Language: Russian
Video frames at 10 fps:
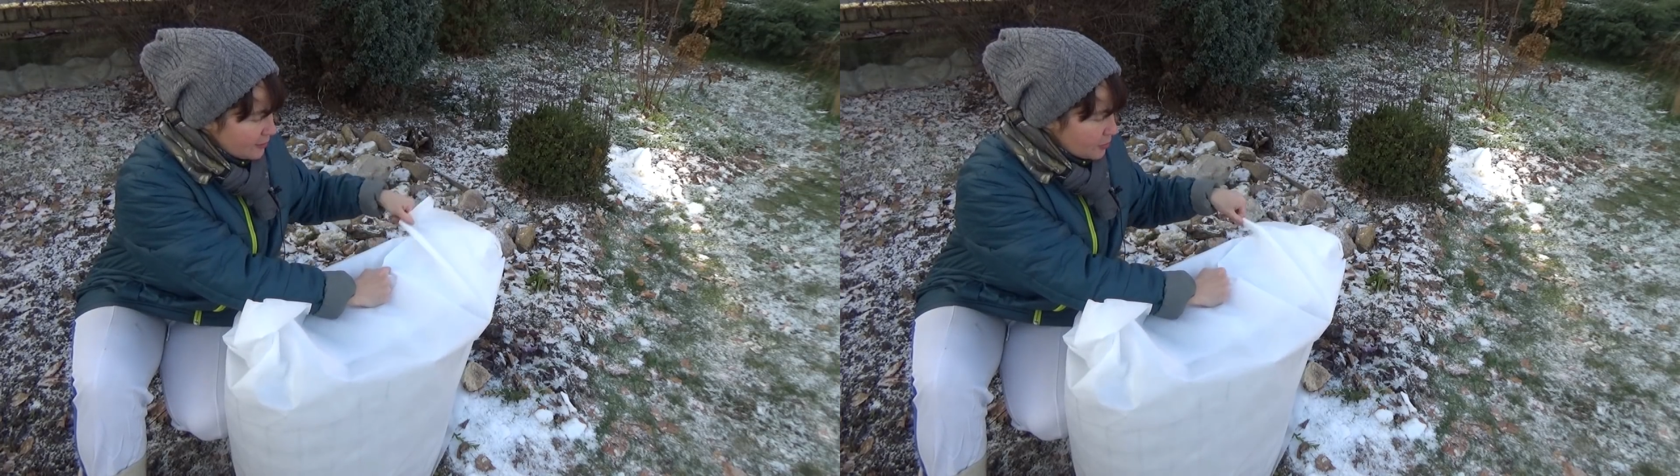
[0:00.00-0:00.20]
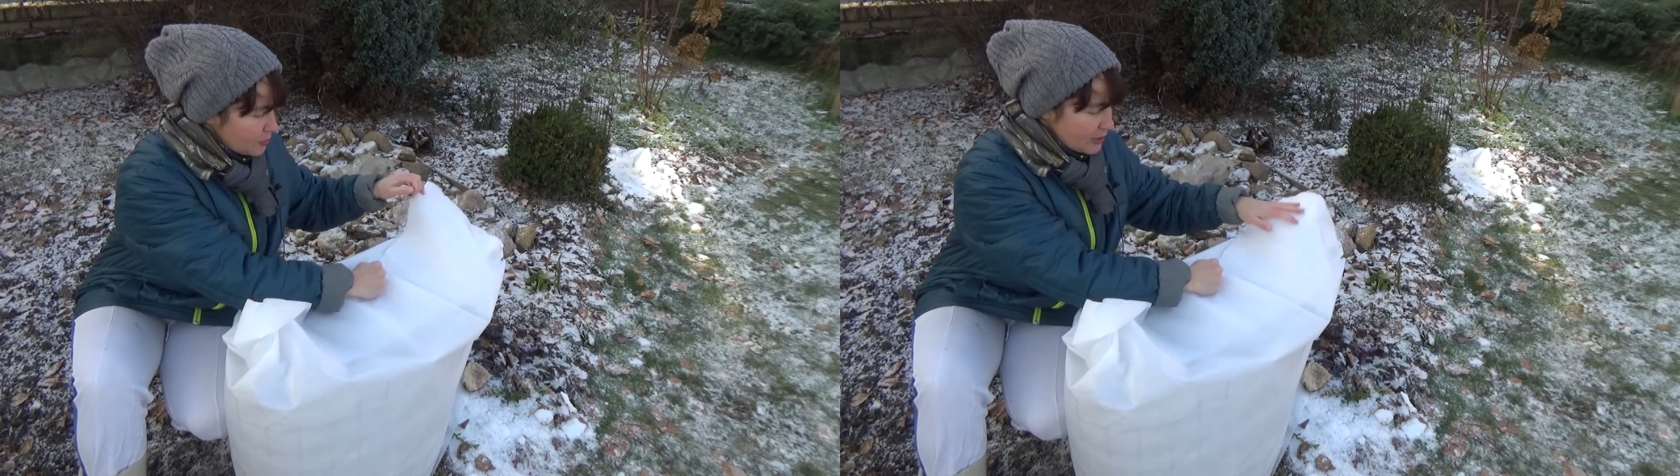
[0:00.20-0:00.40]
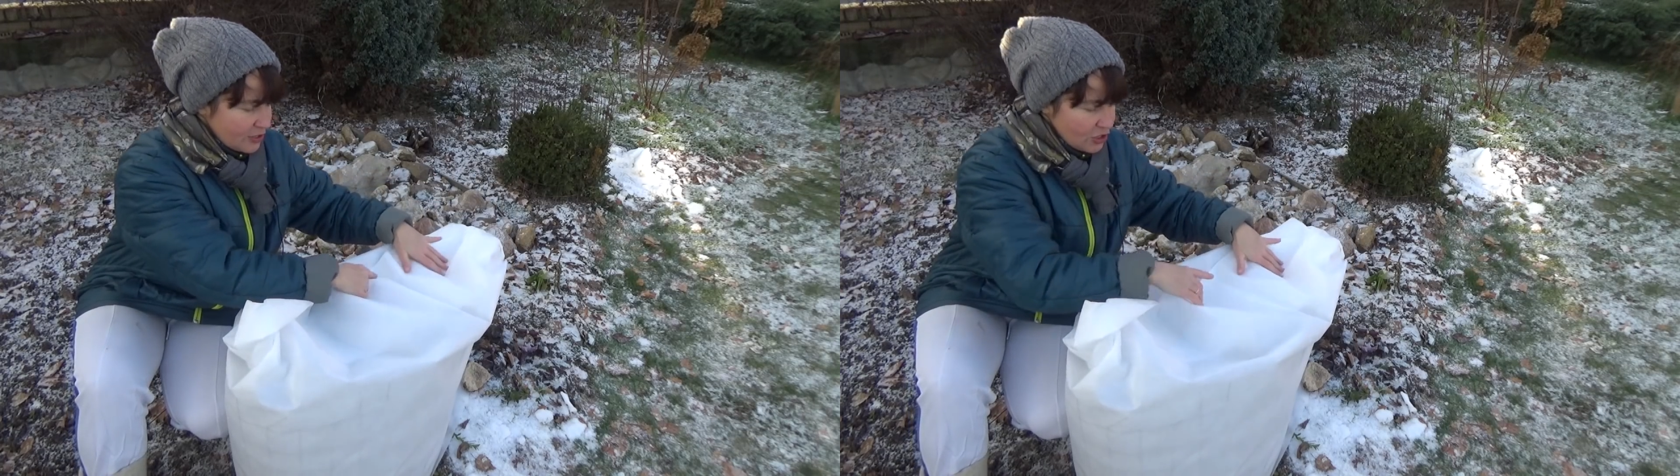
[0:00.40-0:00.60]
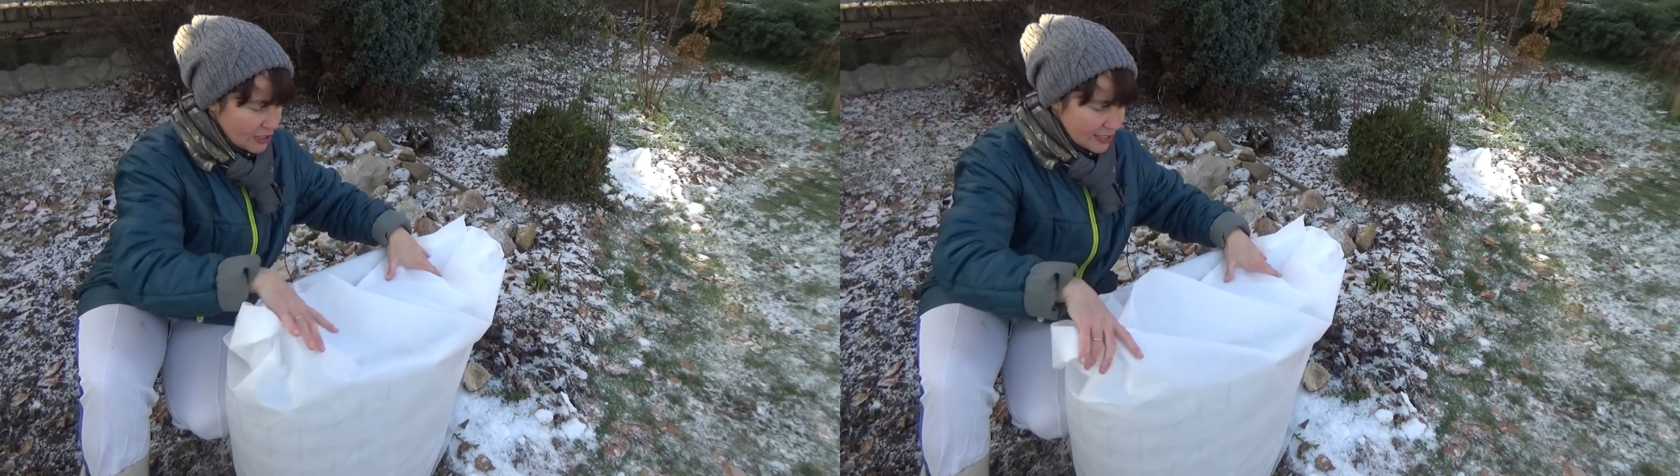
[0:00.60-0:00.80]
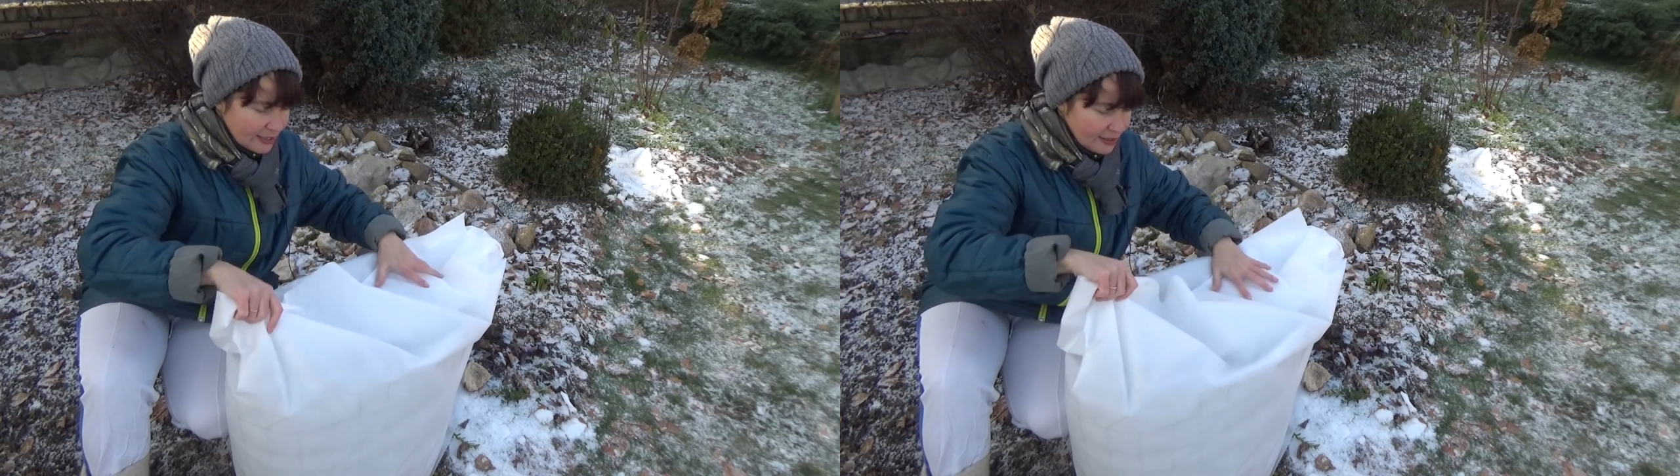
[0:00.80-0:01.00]
Просто
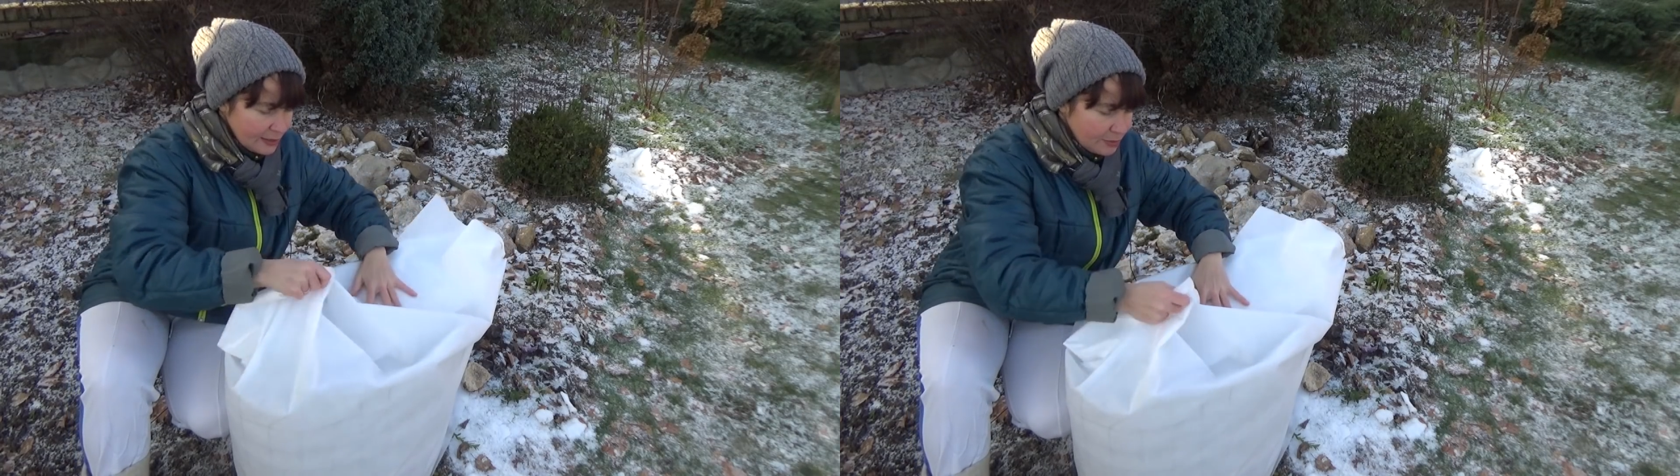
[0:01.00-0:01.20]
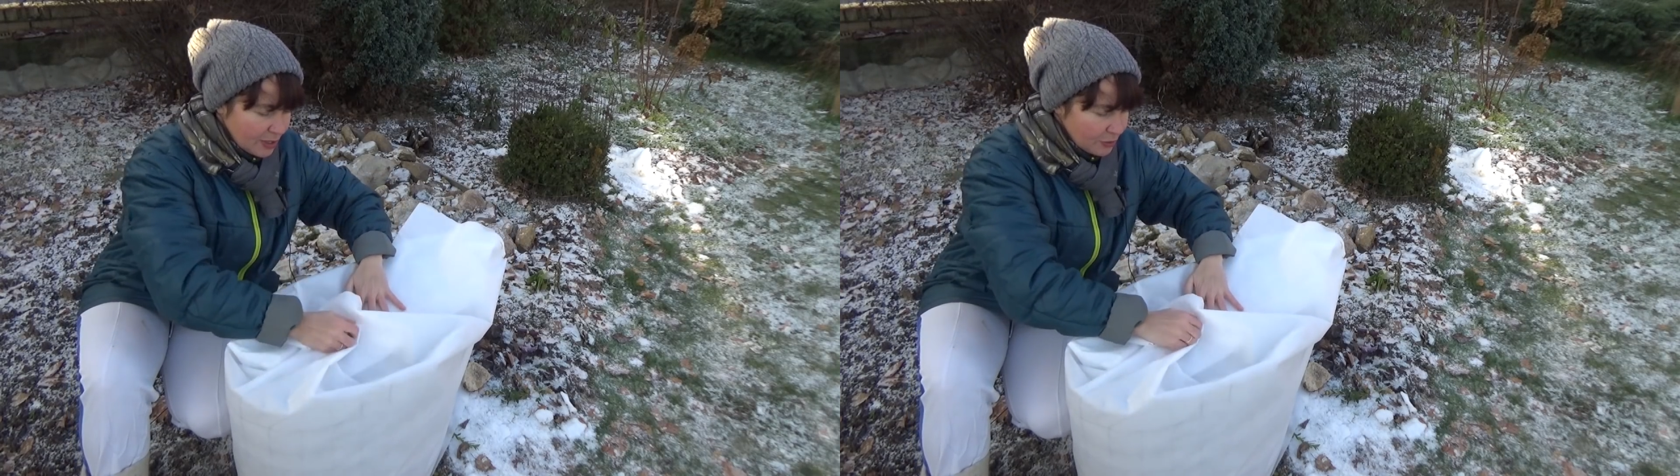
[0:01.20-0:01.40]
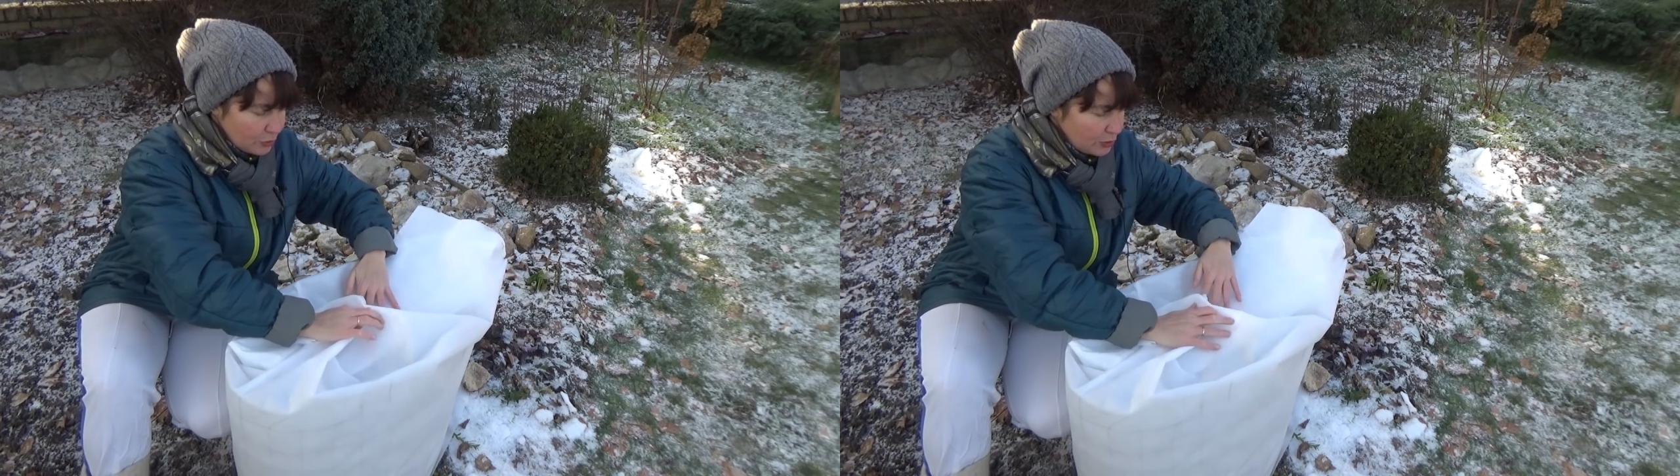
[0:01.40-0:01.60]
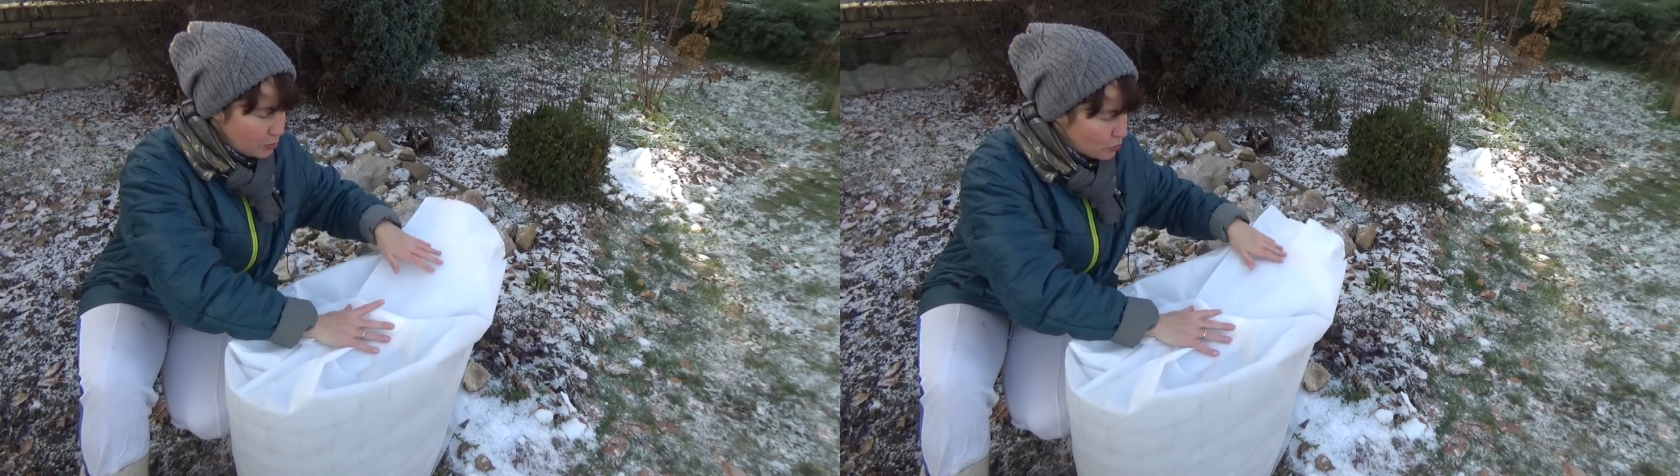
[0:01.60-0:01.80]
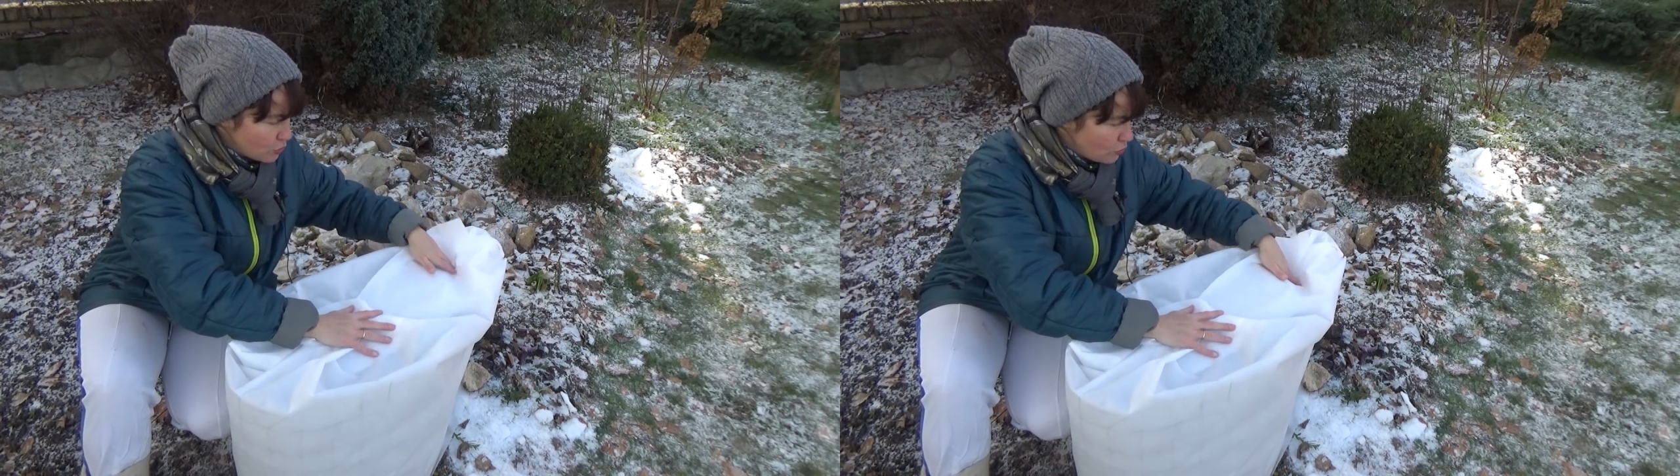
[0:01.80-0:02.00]
сейчас либо какой-то
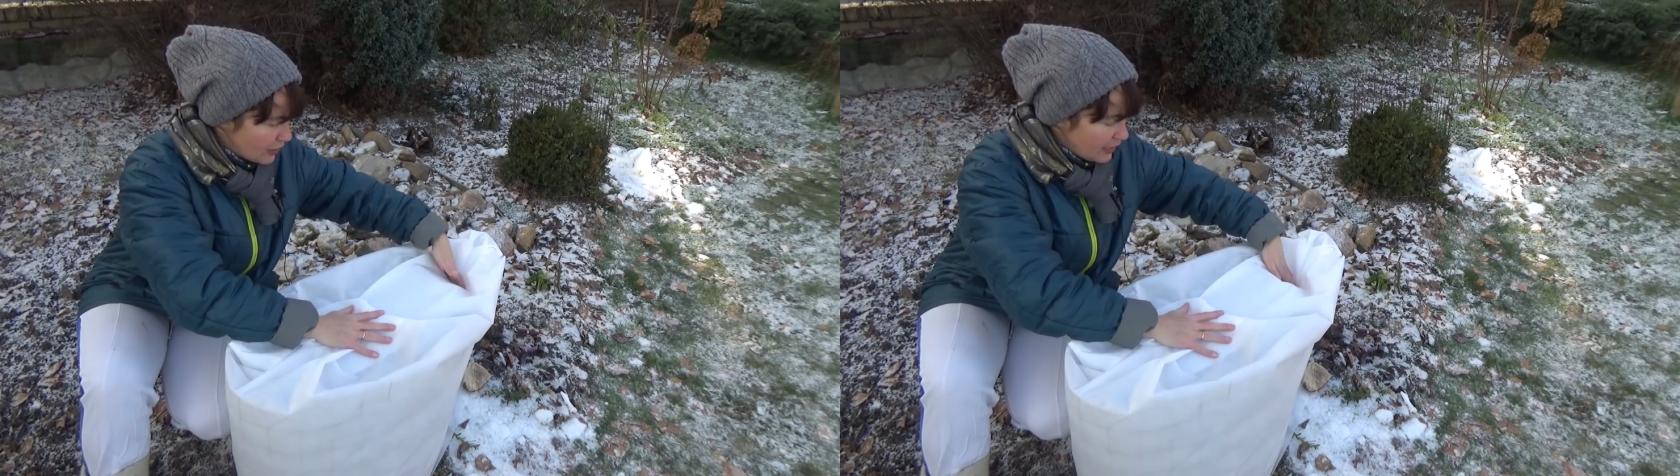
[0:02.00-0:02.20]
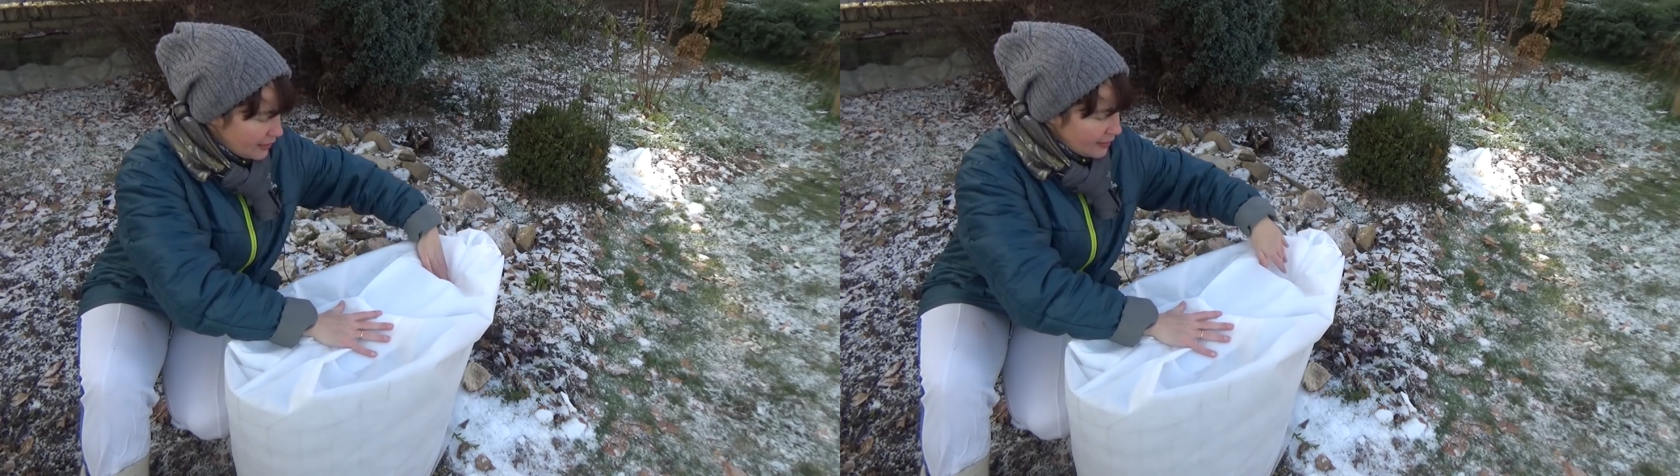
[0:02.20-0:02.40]
брусок,